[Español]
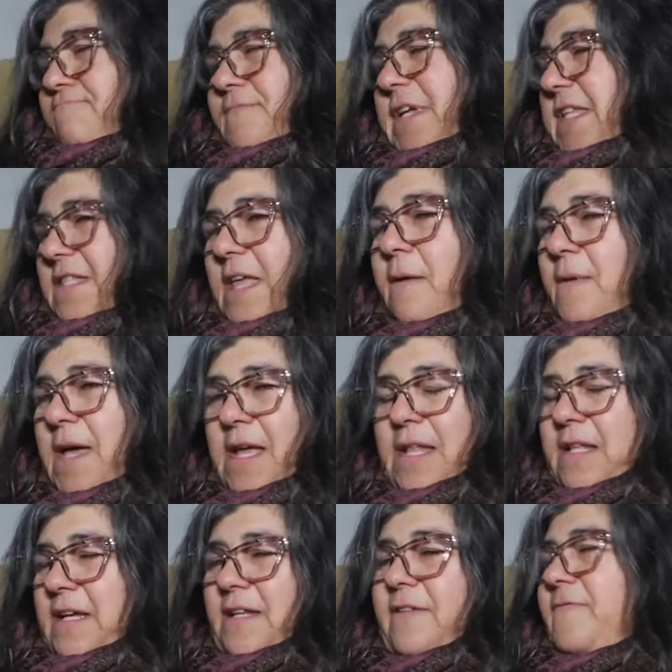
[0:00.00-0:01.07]
estaba
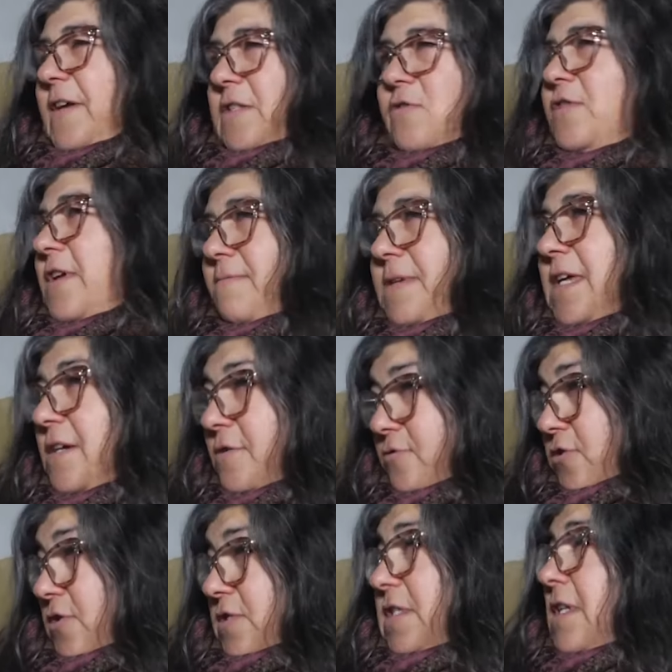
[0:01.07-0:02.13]
el calefactor
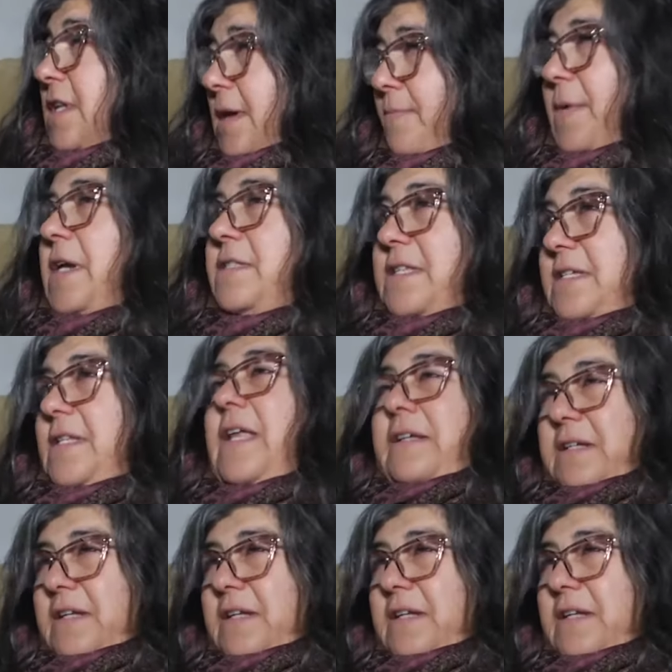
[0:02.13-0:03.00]
abierto, sin la parte de la